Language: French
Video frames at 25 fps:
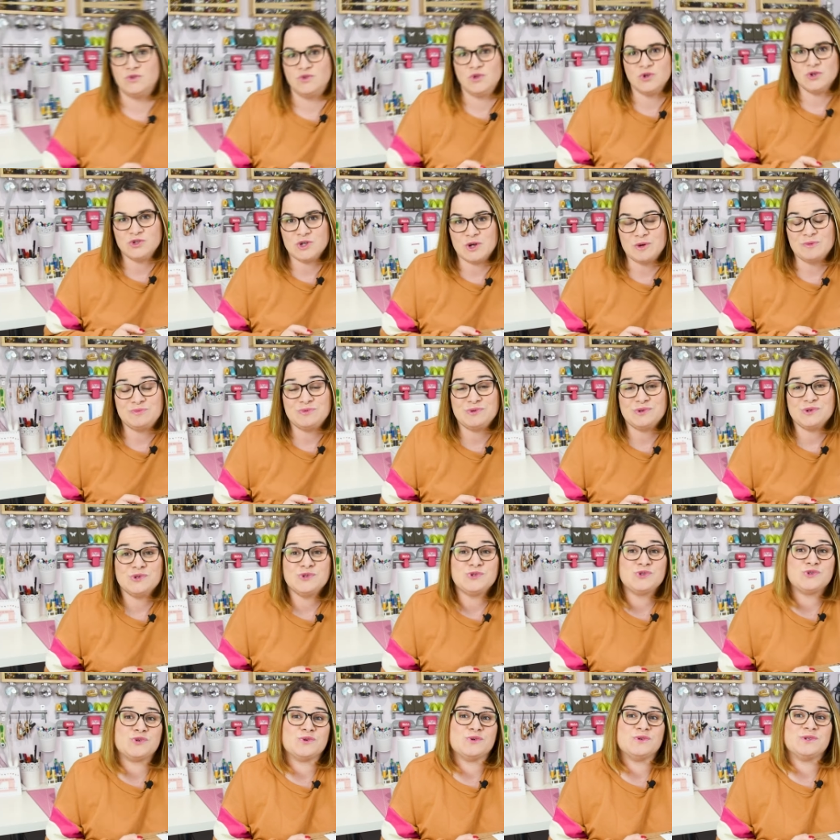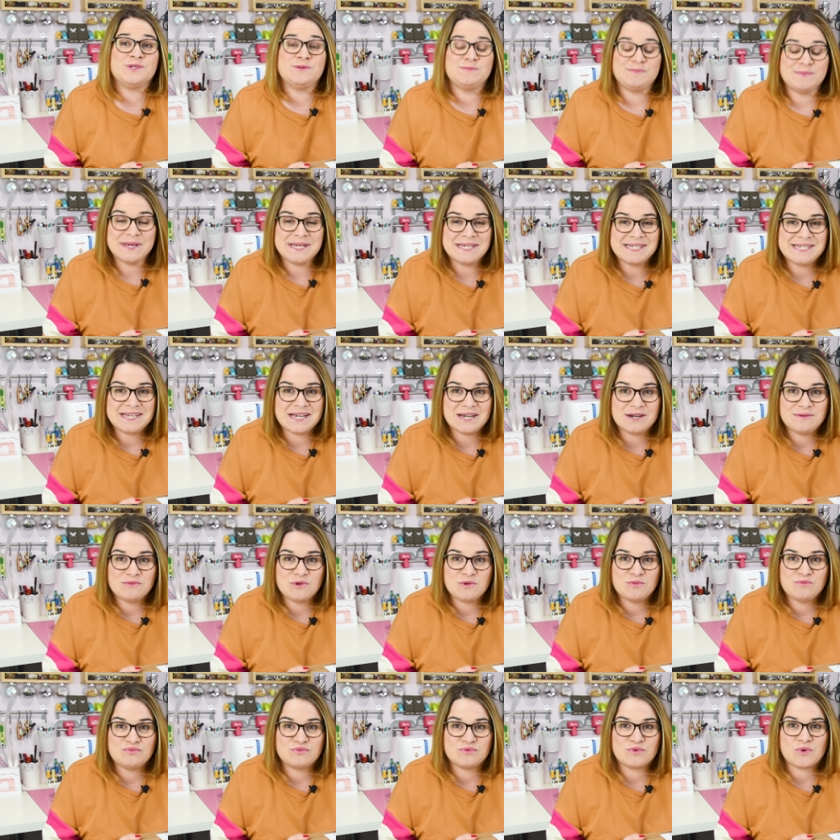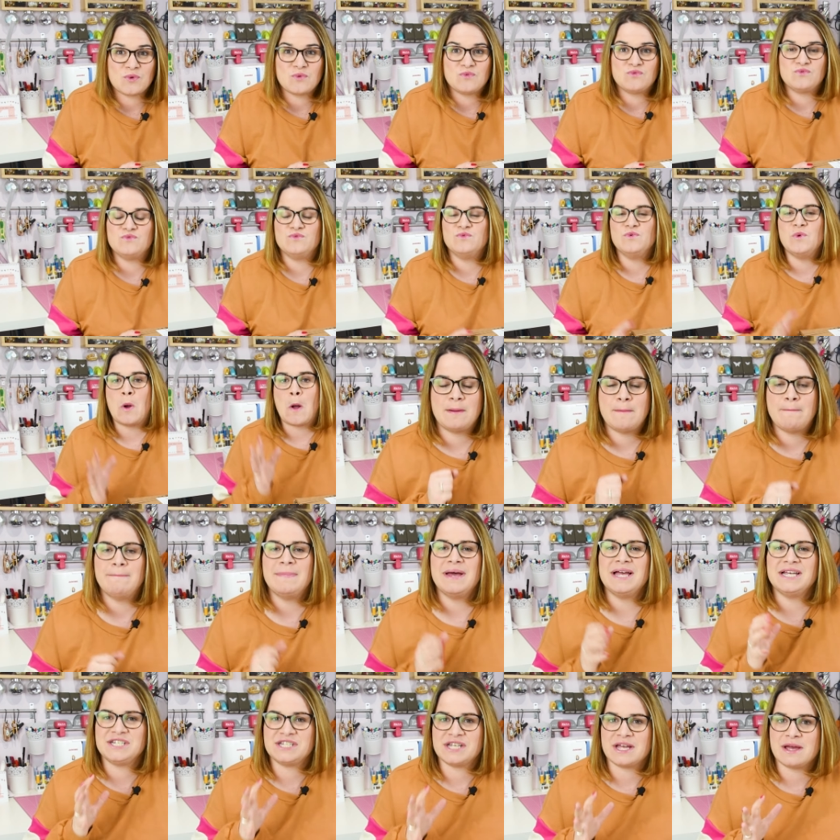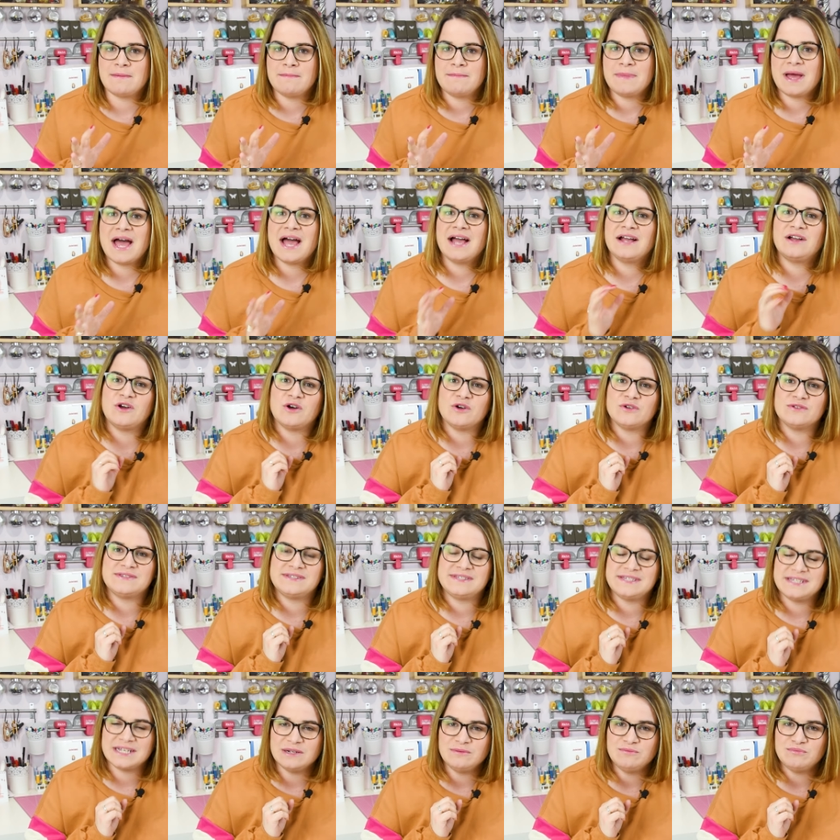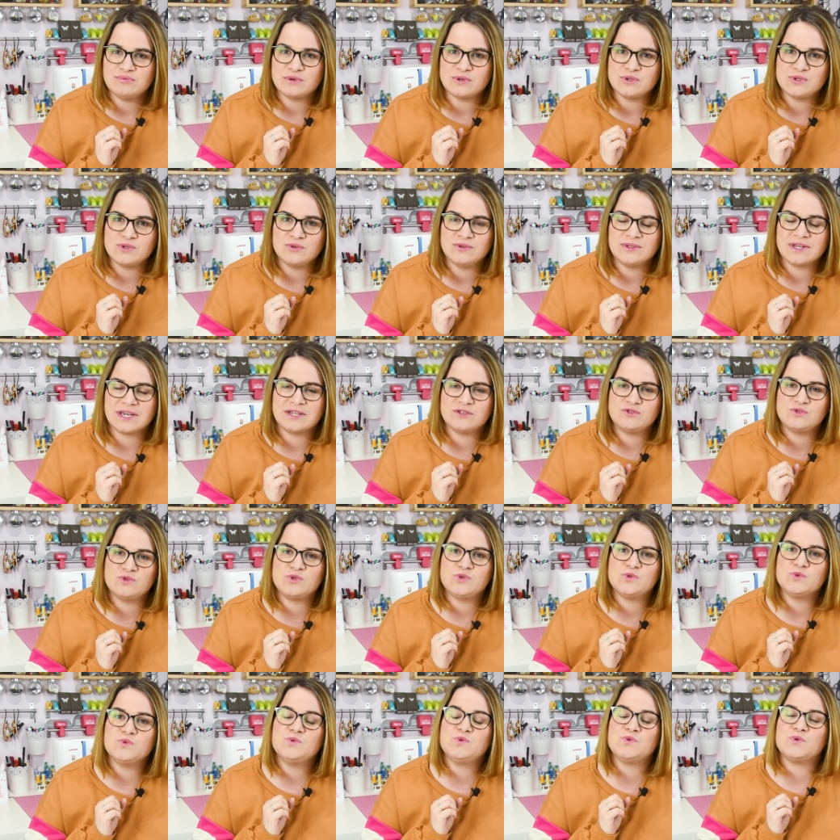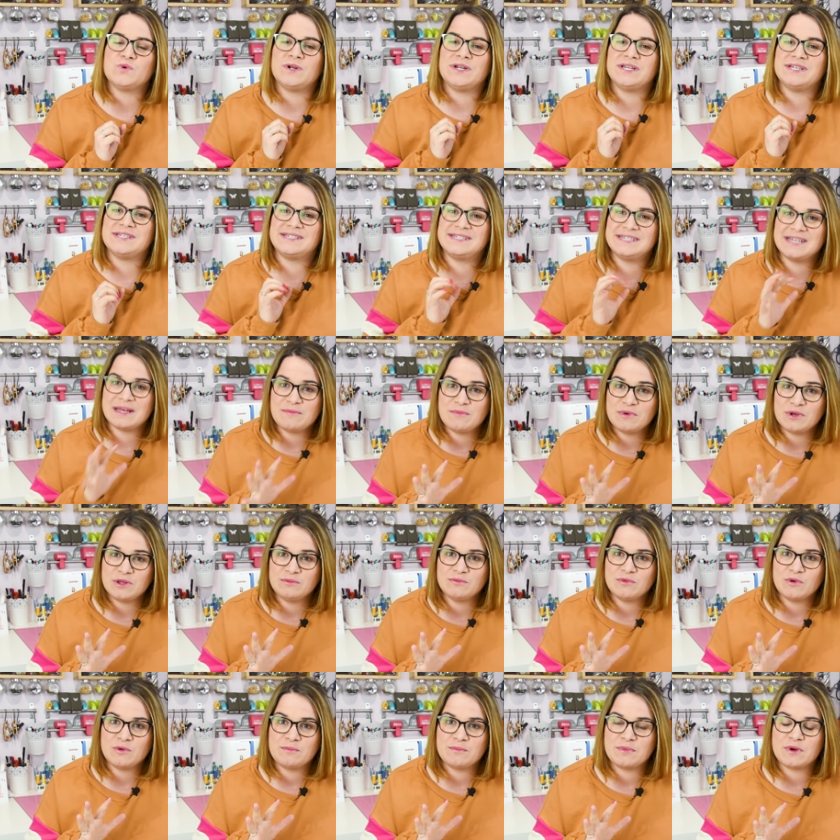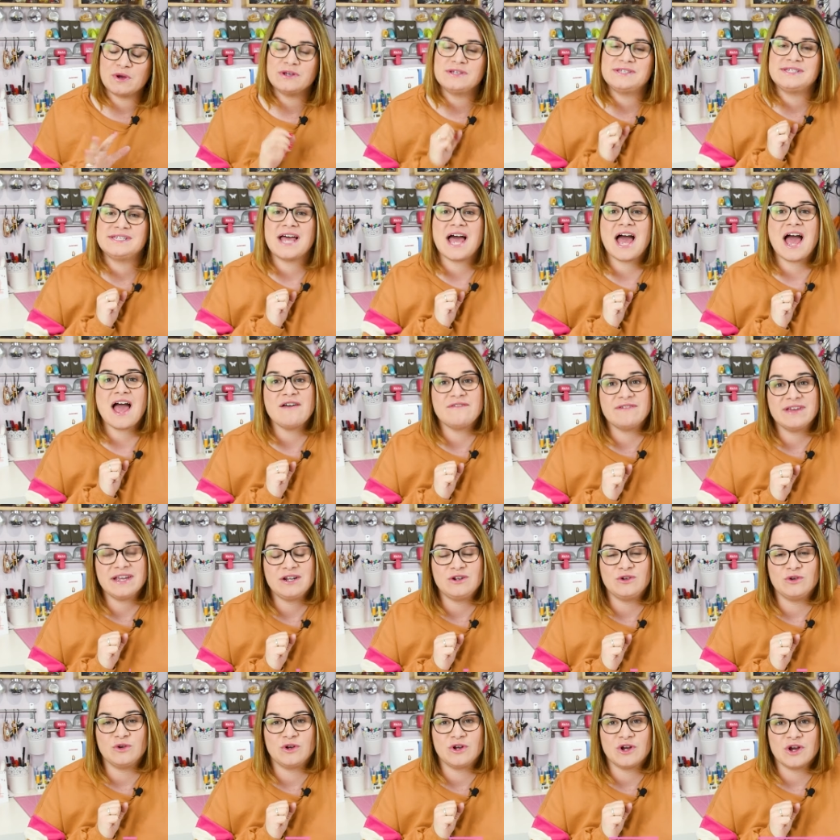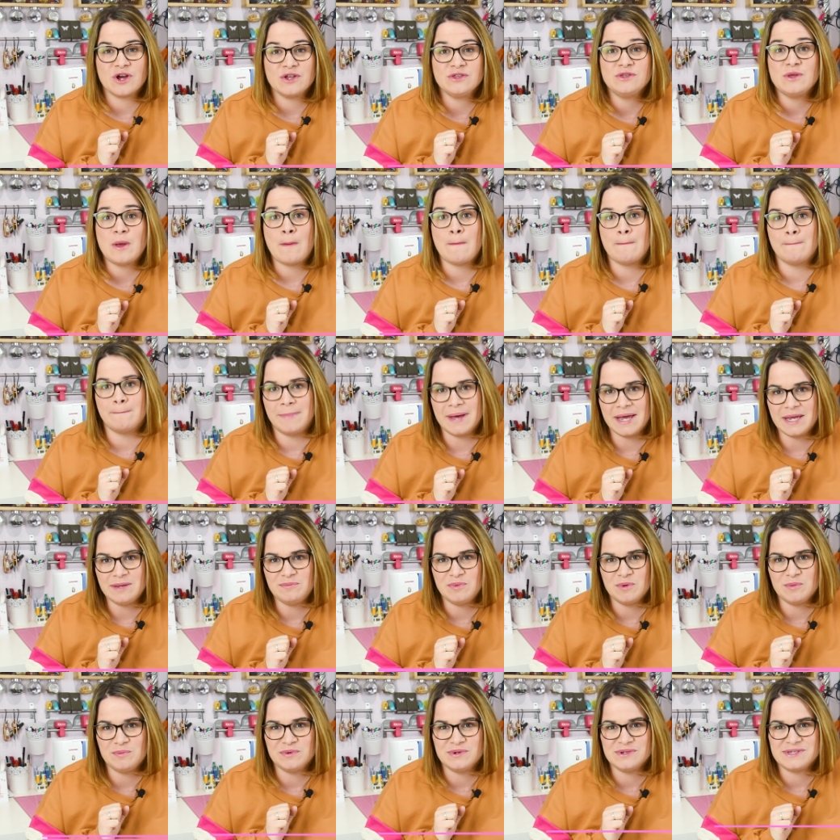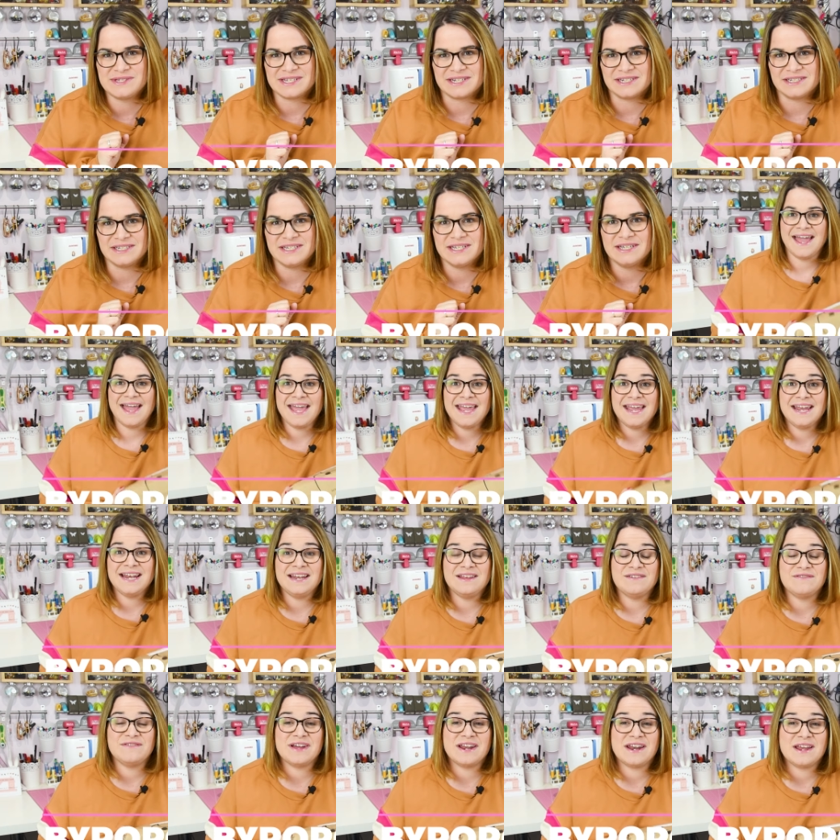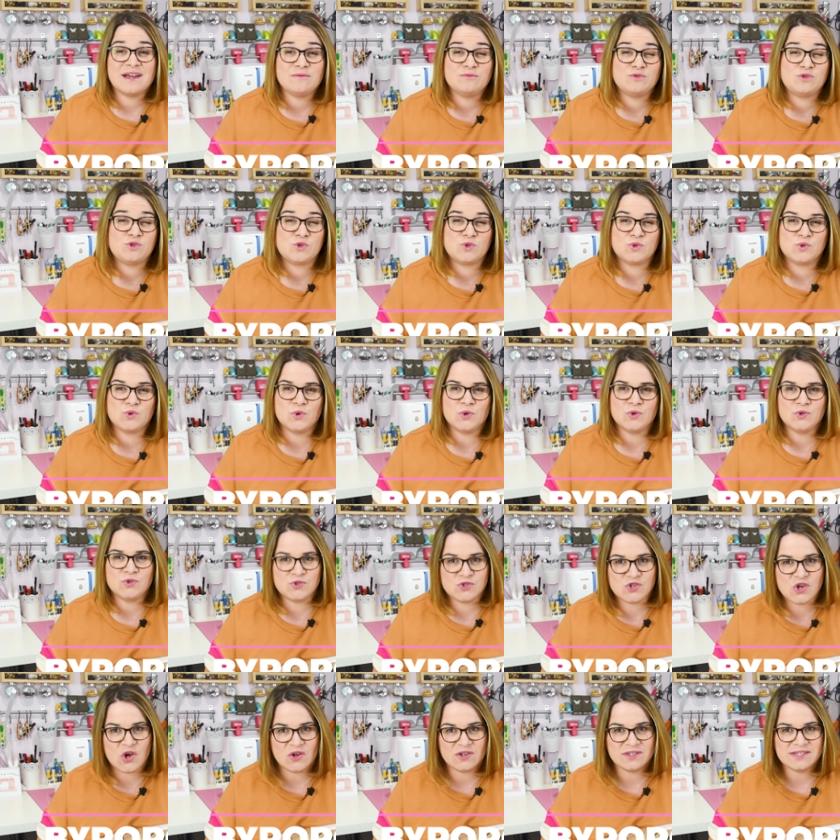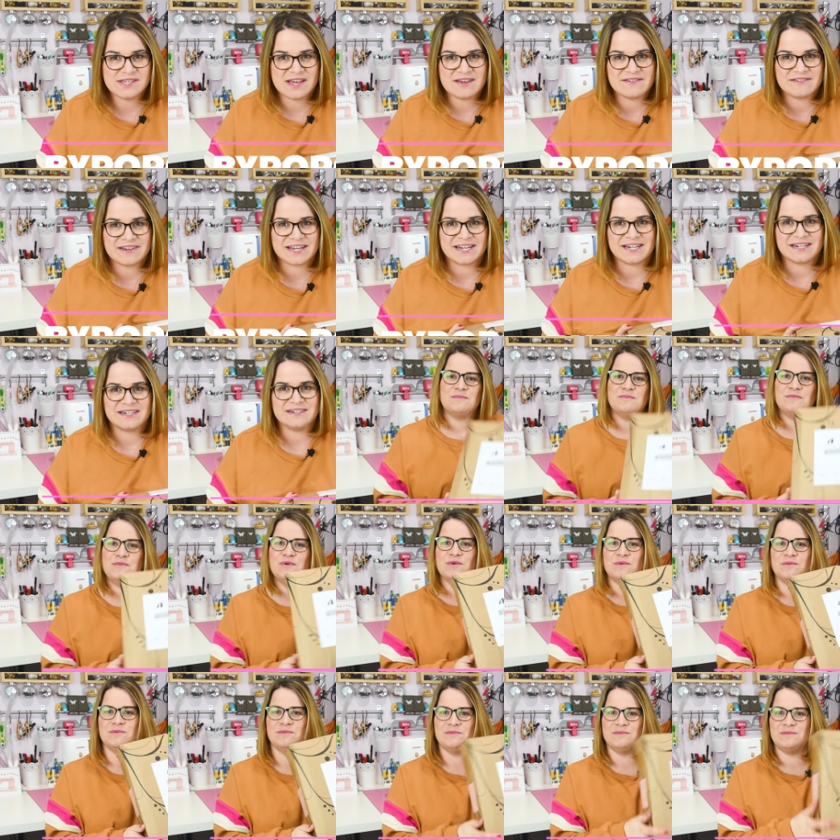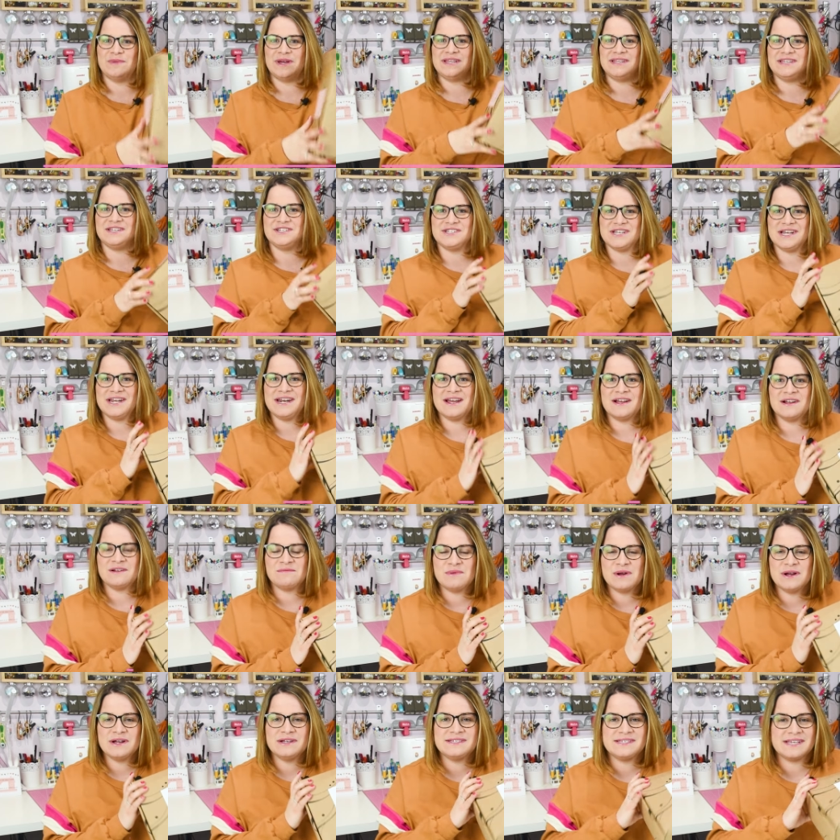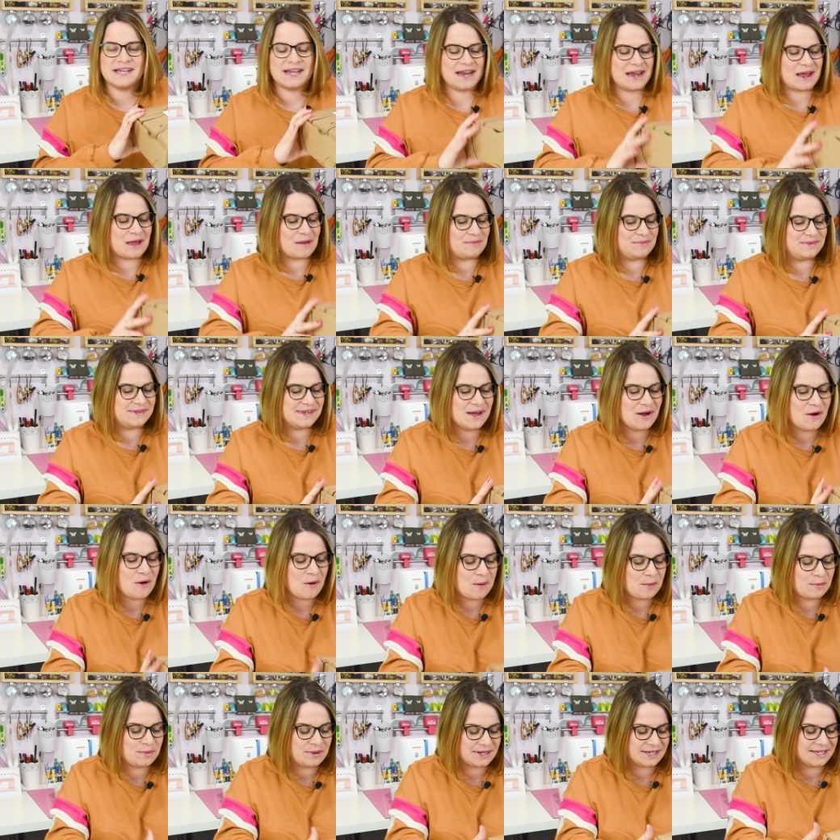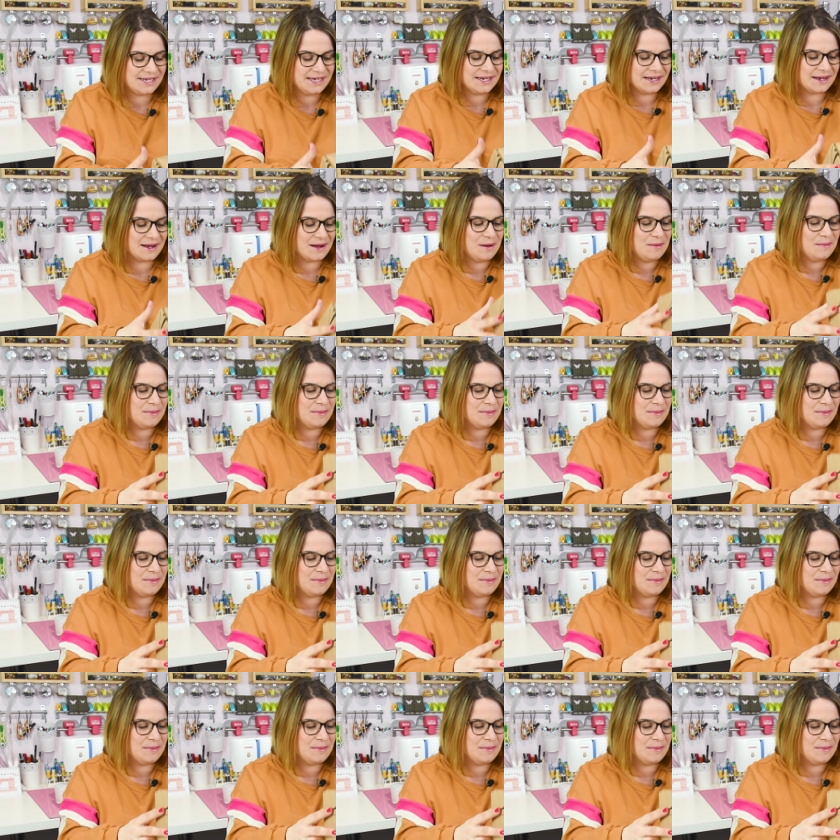D'autant plus que spécialement pour vous, Majam accorde 5% de réduction sur les abonnements box avec le code BYPOPO5. Et il est valable jusqu'au 30 avril. Bon, bah déjà la box a l'air bien remplie, hein,